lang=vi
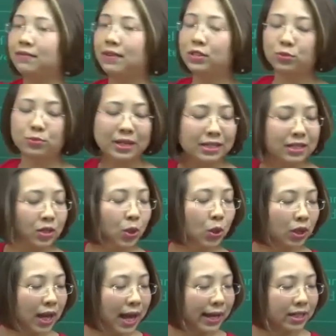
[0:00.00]
như vậy chúng ta sẽ
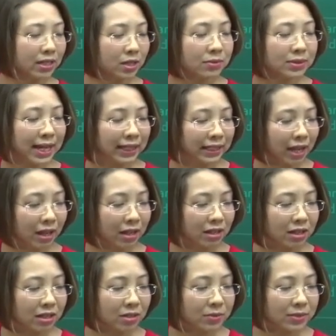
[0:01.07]
nốt lại ở trong sách nhé
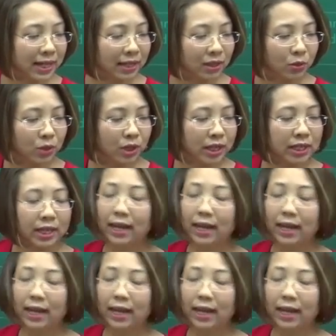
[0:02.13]
trong sách cô lấy